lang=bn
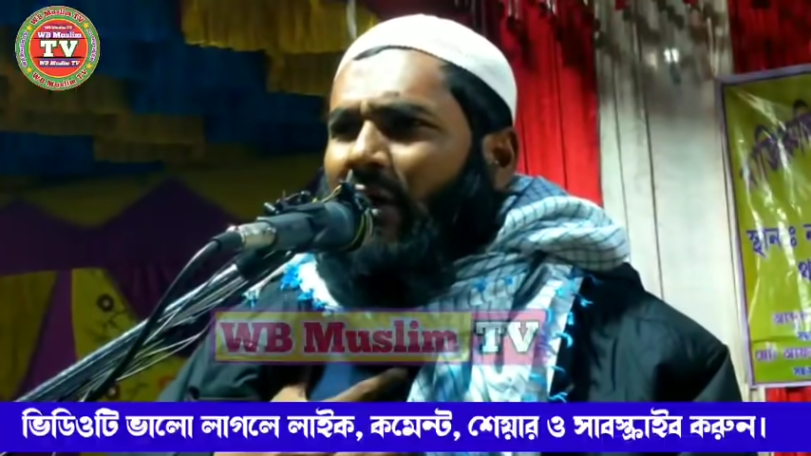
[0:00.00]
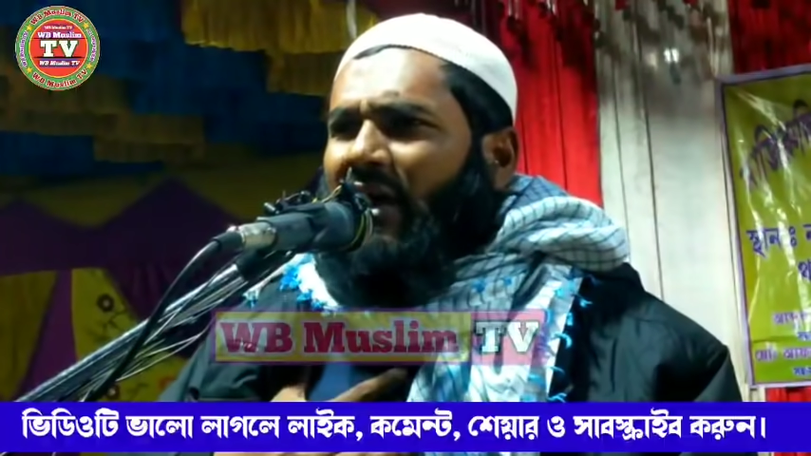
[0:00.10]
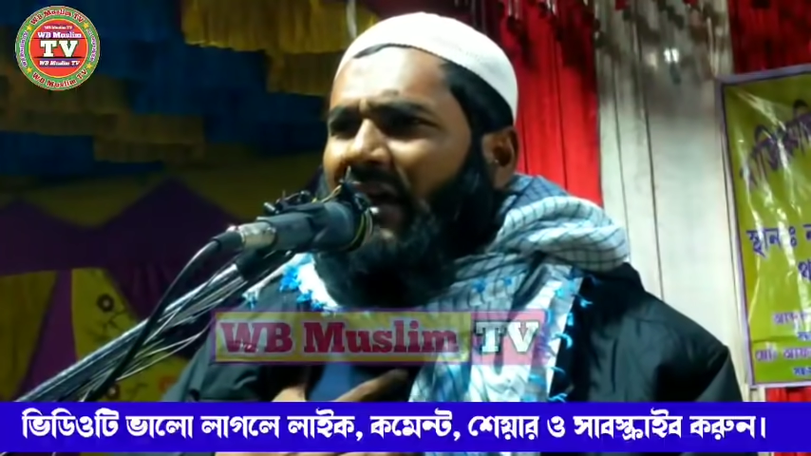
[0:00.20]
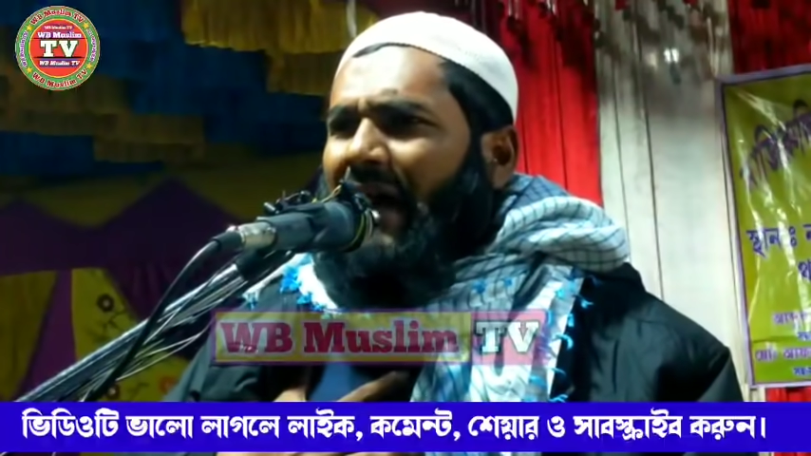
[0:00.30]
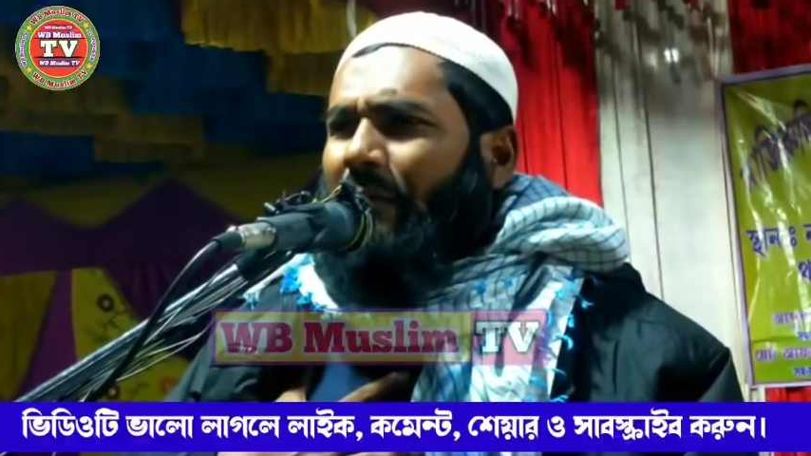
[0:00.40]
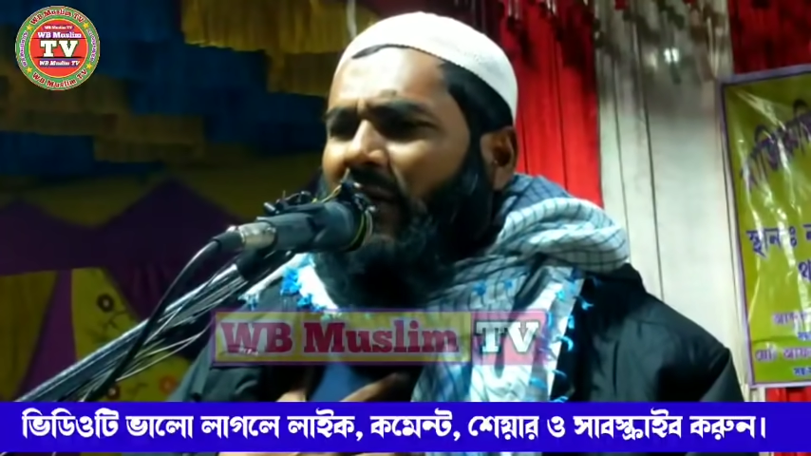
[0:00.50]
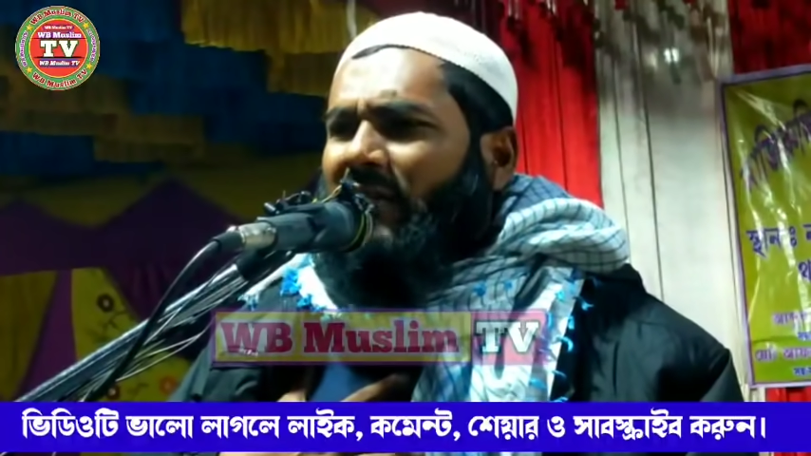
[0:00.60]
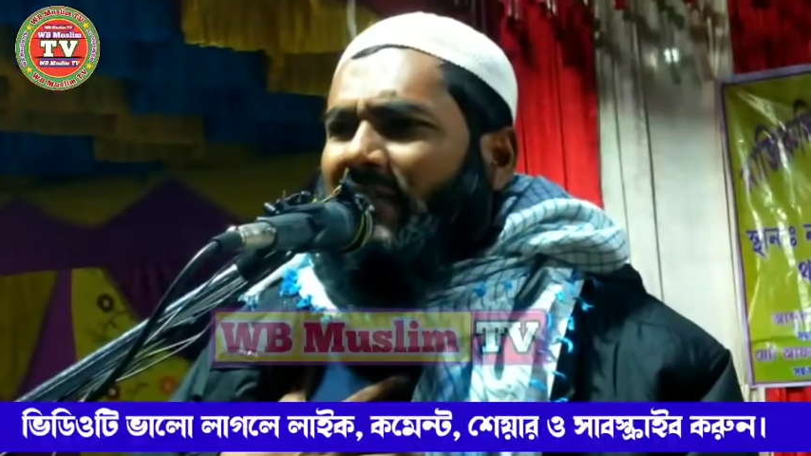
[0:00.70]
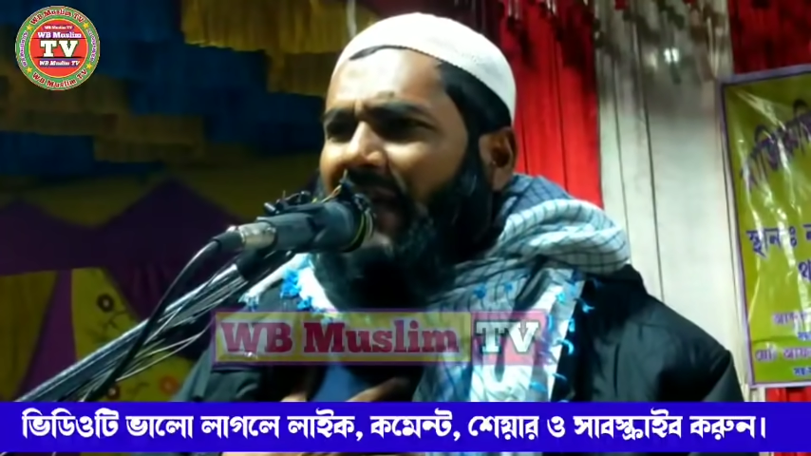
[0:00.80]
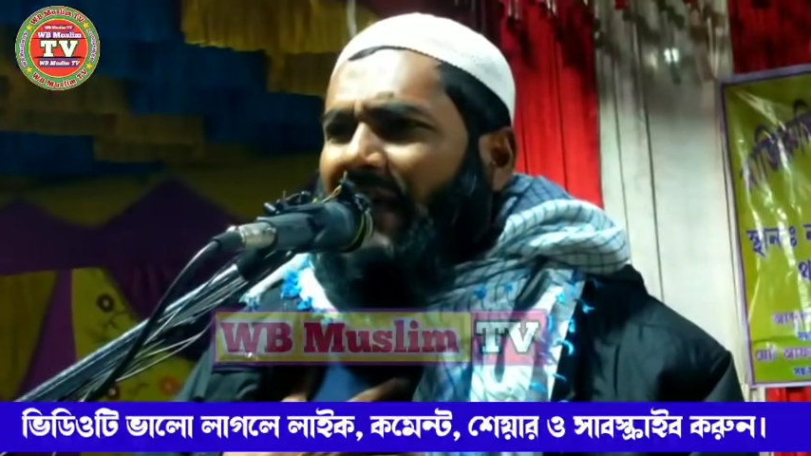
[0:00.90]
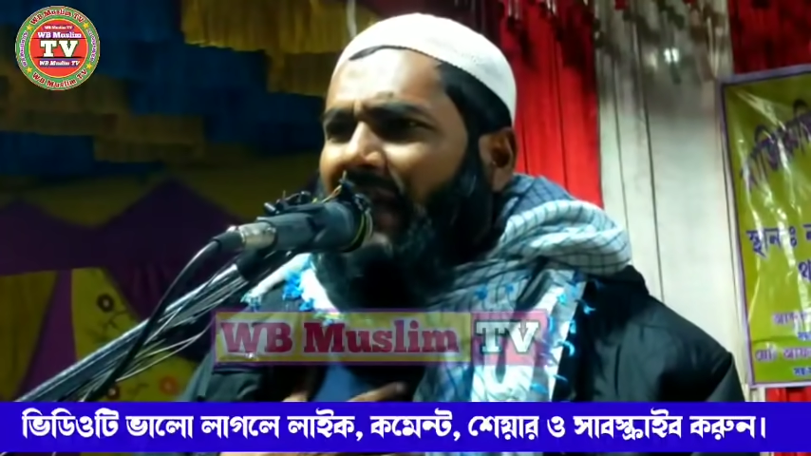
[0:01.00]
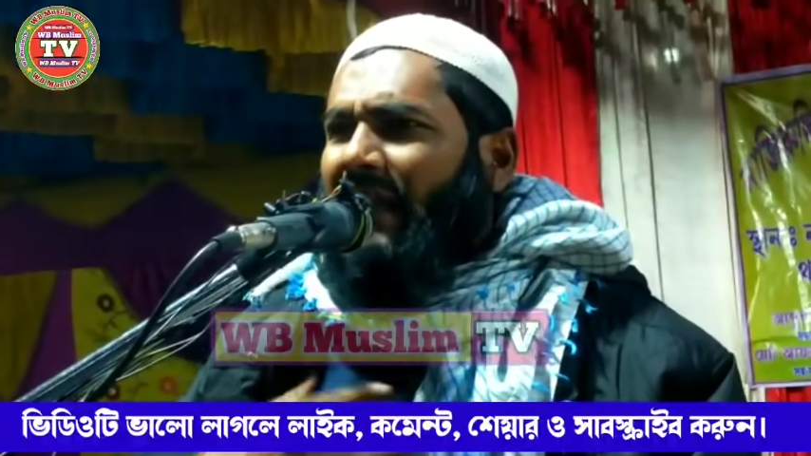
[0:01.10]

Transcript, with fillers: বগিরা বলছে